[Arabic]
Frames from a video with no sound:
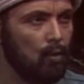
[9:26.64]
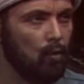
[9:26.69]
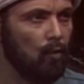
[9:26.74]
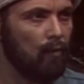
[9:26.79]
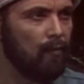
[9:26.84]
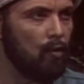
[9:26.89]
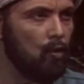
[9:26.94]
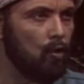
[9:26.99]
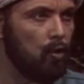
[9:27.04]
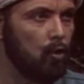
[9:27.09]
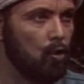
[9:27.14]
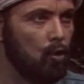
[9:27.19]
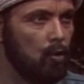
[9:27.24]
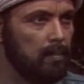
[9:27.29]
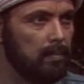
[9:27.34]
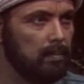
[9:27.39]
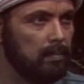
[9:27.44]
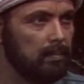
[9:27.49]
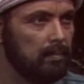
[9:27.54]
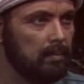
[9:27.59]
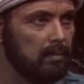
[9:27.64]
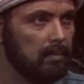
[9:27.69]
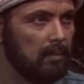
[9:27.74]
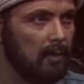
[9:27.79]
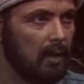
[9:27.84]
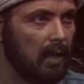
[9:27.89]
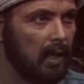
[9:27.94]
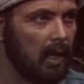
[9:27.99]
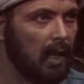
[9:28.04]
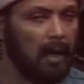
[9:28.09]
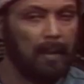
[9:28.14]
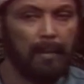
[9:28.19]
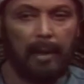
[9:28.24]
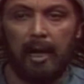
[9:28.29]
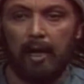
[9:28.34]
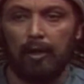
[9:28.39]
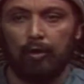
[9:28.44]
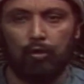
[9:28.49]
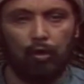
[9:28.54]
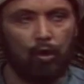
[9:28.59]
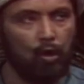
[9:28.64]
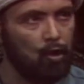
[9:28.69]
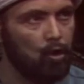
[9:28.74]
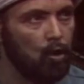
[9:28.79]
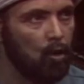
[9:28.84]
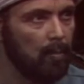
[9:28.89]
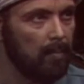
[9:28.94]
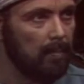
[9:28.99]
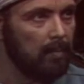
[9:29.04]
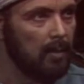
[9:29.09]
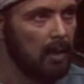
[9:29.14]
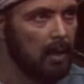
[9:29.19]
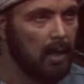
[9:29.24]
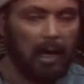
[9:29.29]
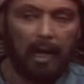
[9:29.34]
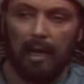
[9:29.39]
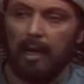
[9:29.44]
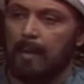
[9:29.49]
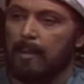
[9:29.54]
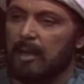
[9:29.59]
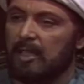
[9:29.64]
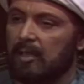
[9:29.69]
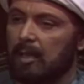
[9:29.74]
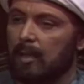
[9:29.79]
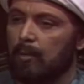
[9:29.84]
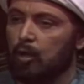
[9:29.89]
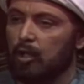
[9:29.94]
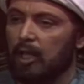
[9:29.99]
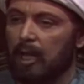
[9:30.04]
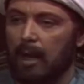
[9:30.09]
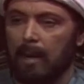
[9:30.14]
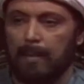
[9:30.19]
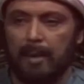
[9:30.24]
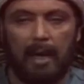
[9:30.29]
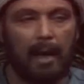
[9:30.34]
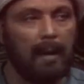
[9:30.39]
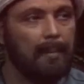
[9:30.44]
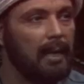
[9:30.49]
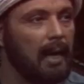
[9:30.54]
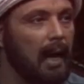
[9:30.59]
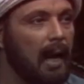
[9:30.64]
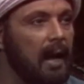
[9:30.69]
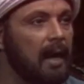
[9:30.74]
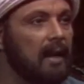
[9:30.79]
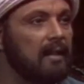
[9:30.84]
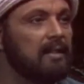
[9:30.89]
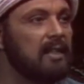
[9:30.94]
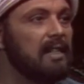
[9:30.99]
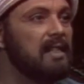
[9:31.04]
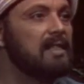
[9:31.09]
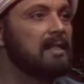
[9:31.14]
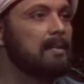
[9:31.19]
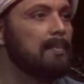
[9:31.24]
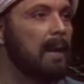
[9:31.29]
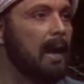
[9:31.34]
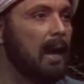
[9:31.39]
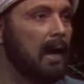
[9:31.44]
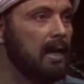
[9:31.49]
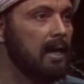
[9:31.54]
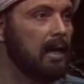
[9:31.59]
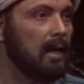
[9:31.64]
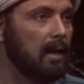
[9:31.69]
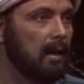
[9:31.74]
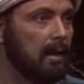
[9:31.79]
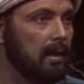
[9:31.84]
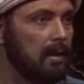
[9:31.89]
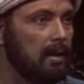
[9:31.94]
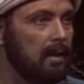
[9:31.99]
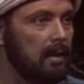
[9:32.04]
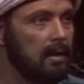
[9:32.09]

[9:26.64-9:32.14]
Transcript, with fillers: نفوذهم لحماية ديونهم اللي مصر مدانة بيها من عهد إسماعيل